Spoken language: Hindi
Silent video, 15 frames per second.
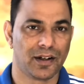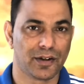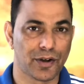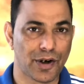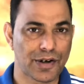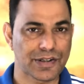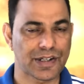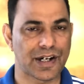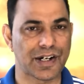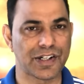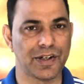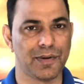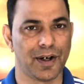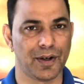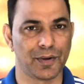टॉरस
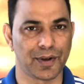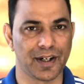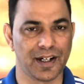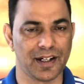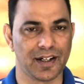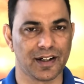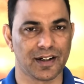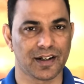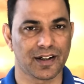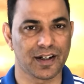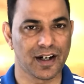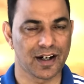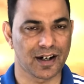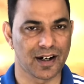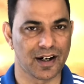राशि वालों के लिए
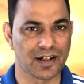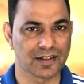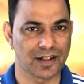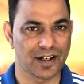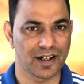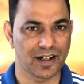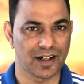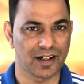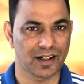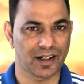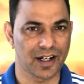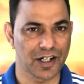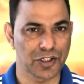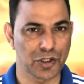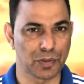क्या खास रहेगा
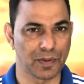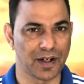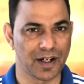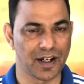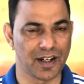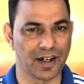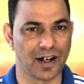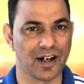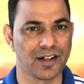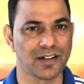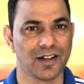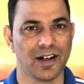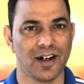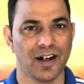क्या छुपा है राज